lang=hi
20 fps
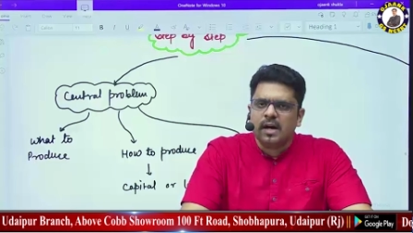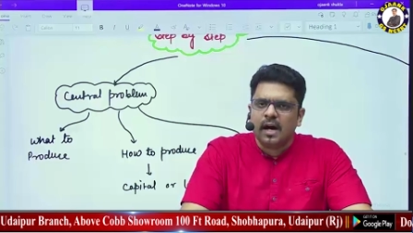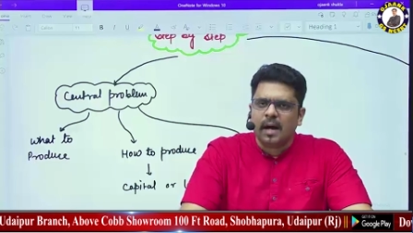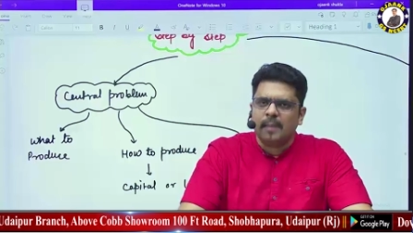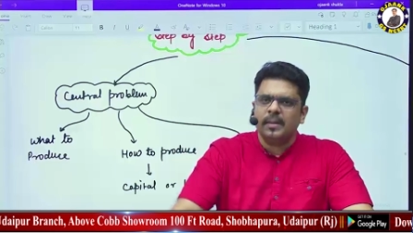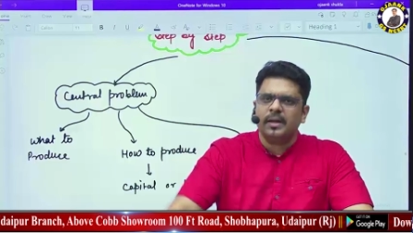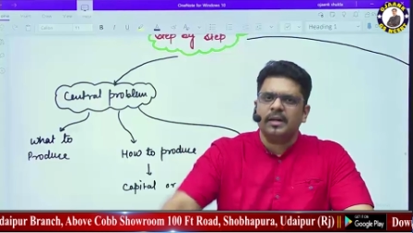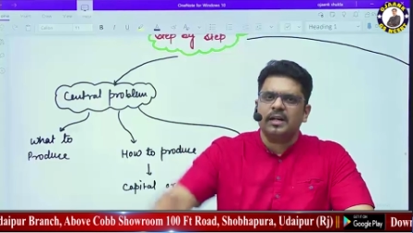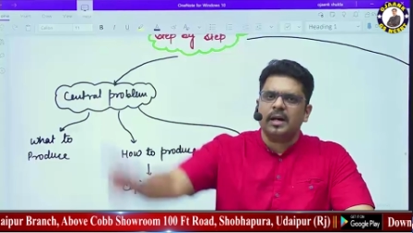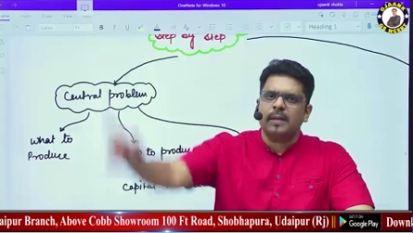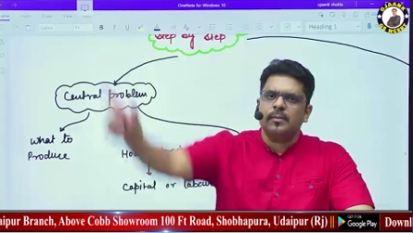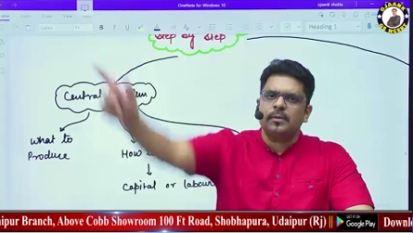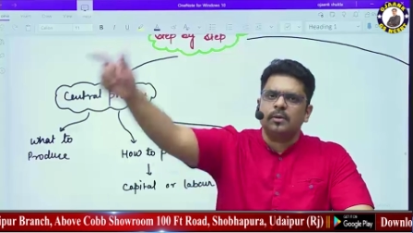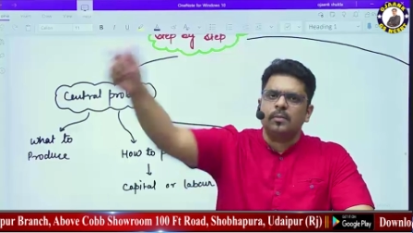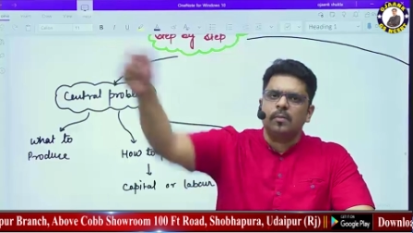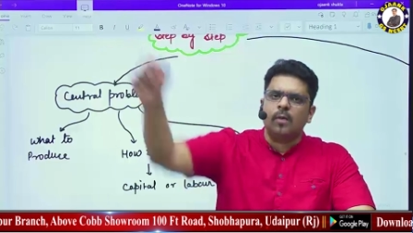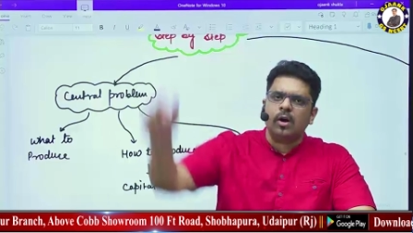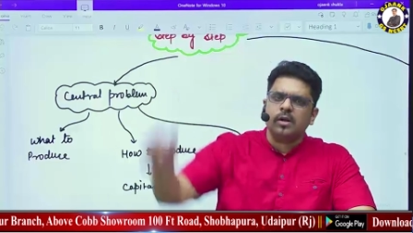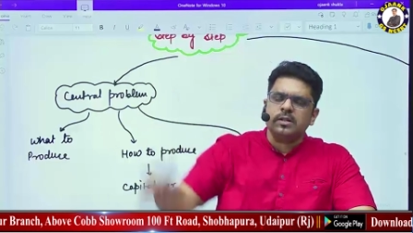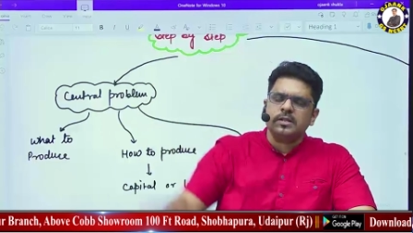अमेरिका में तो
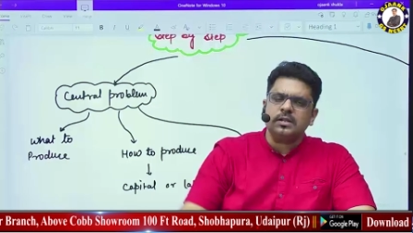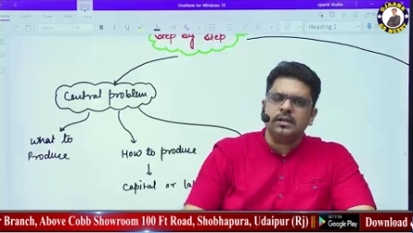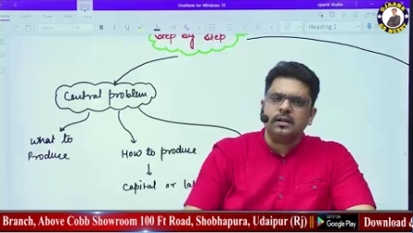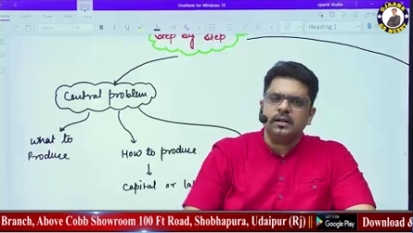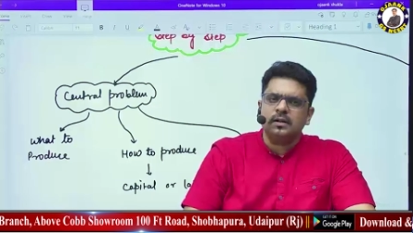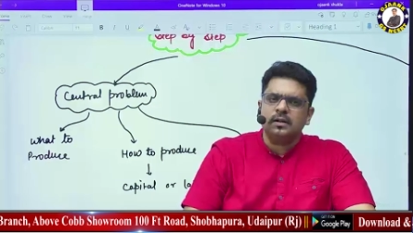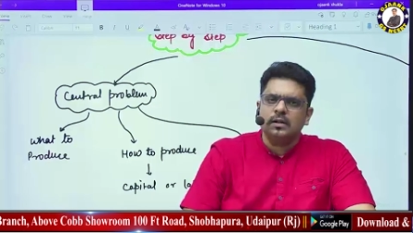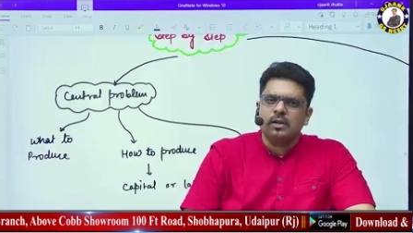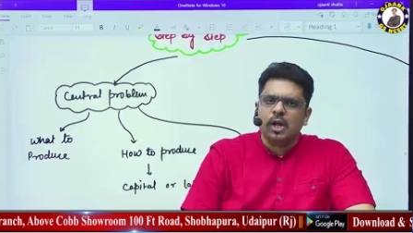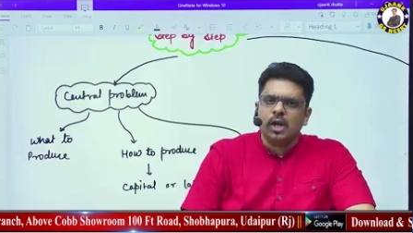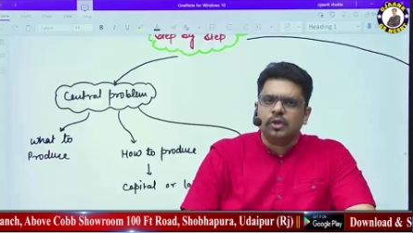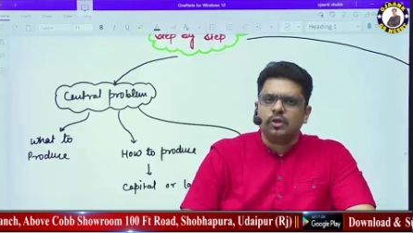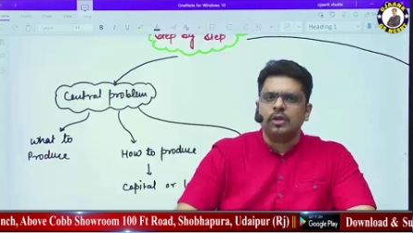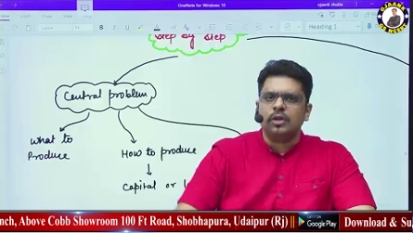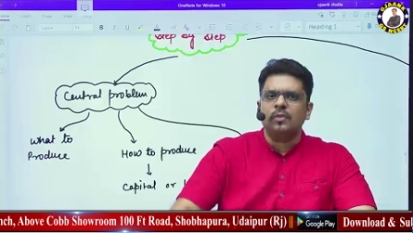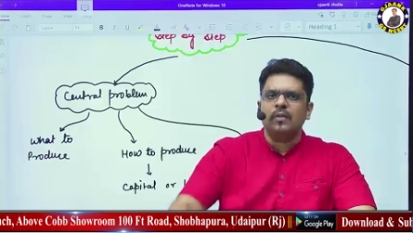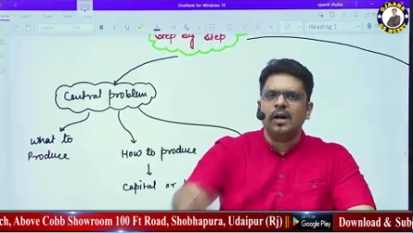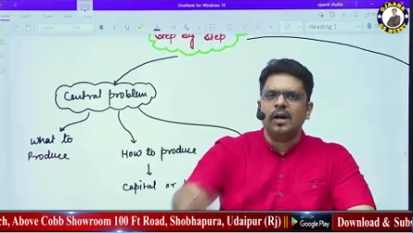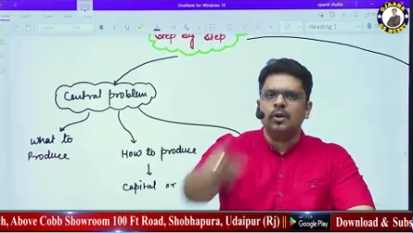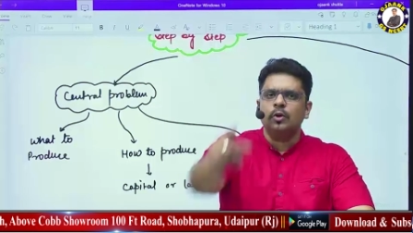मॉल्स हैं
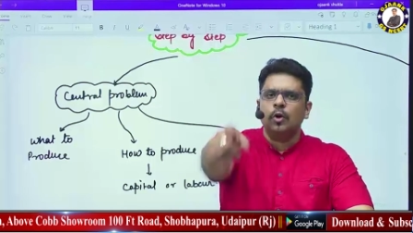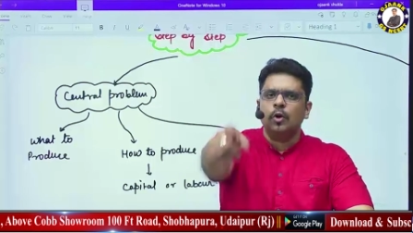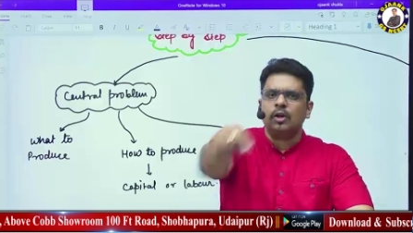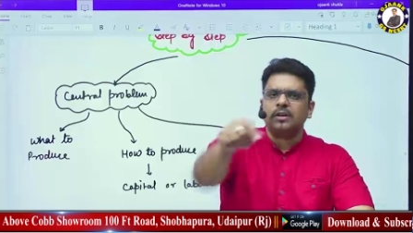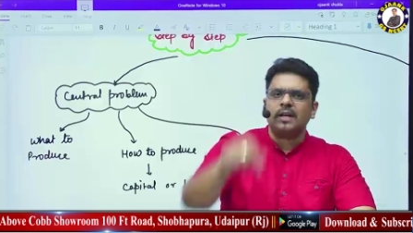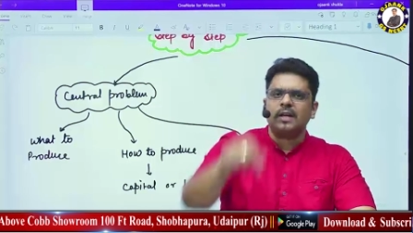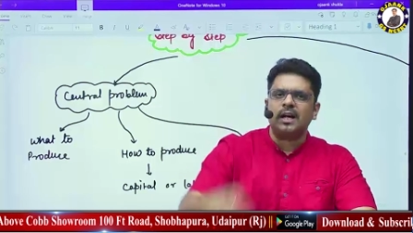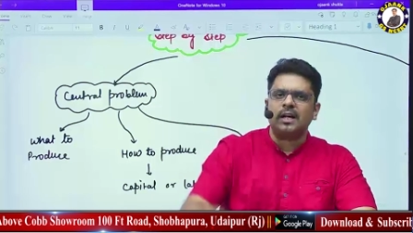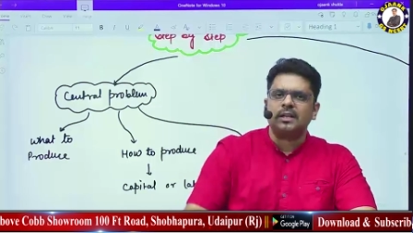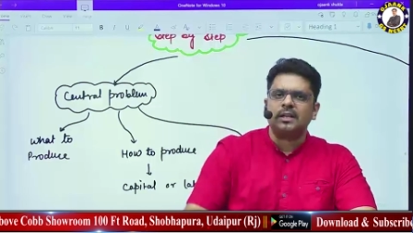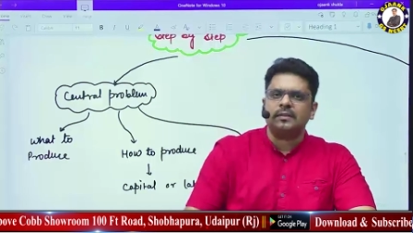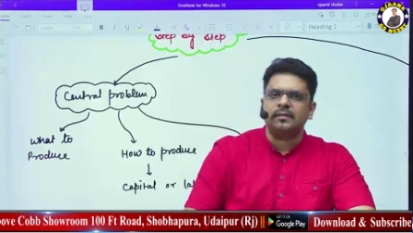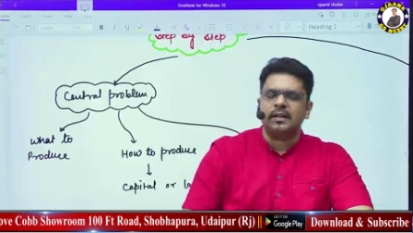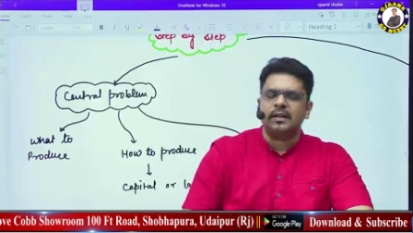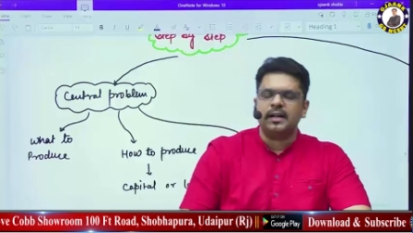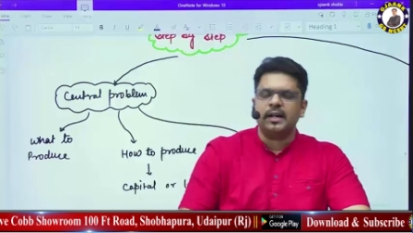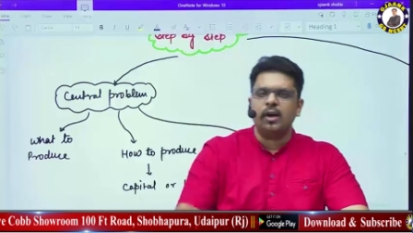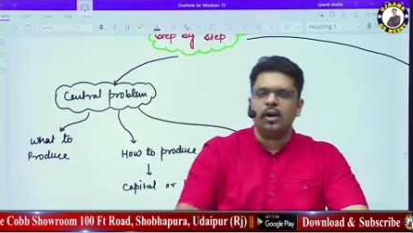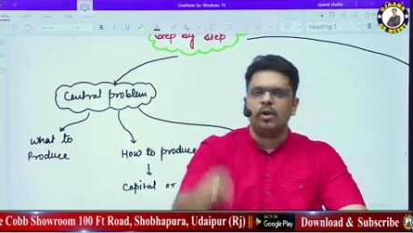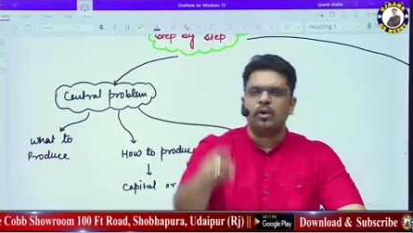क्योंकि वहां लोग ताकतवर
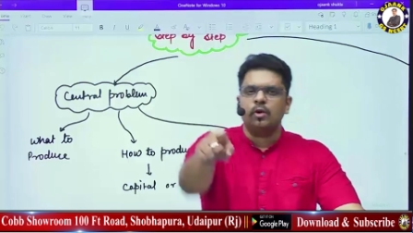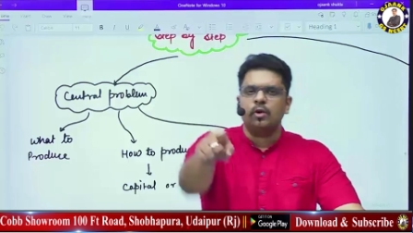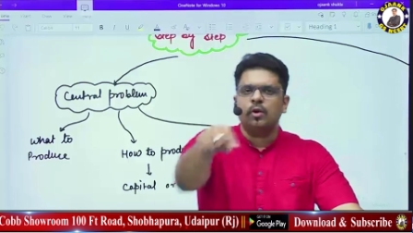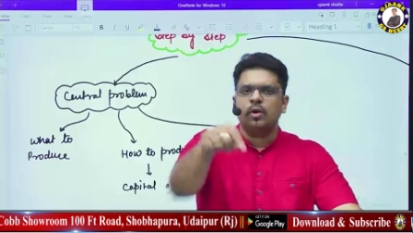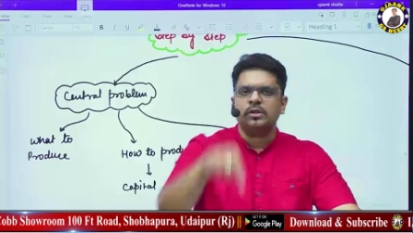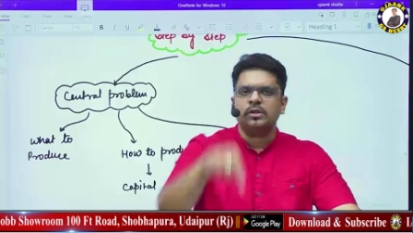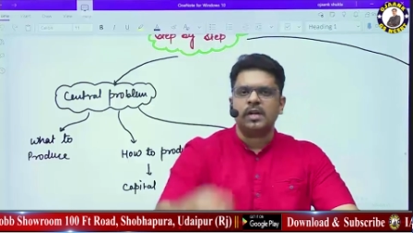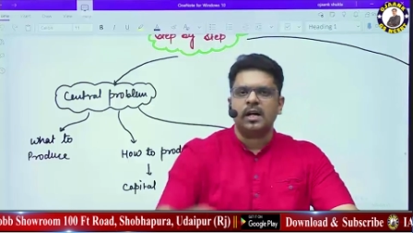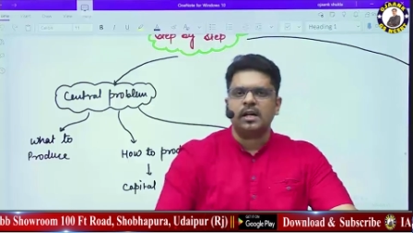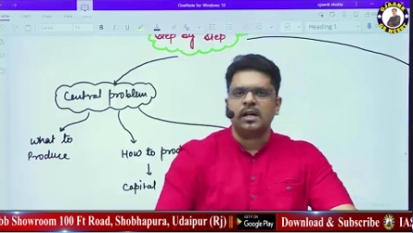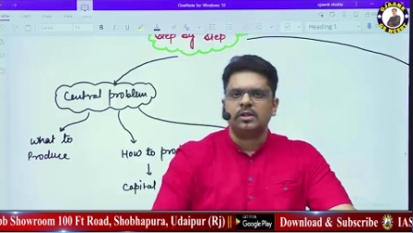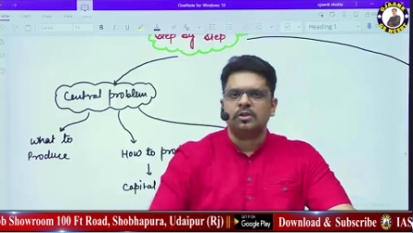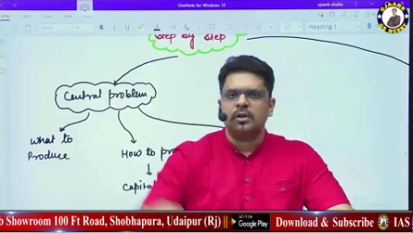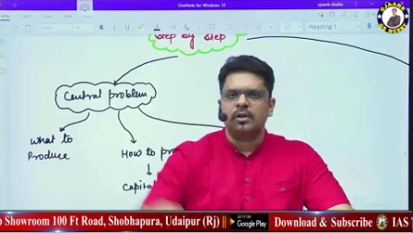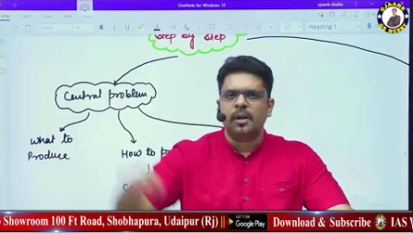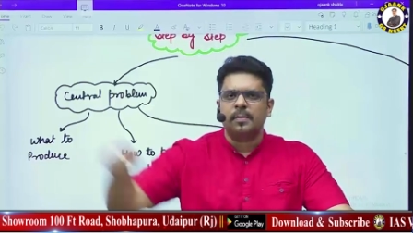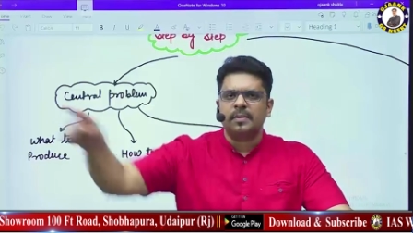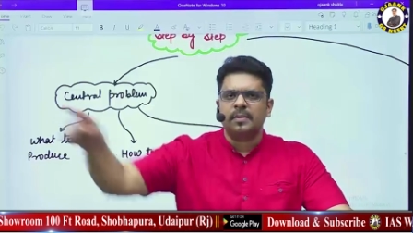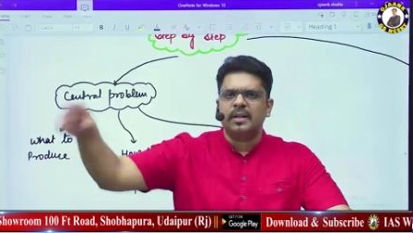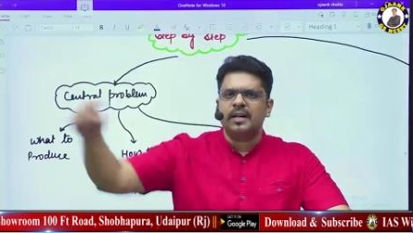हैं और लोग जाकर जो है अपने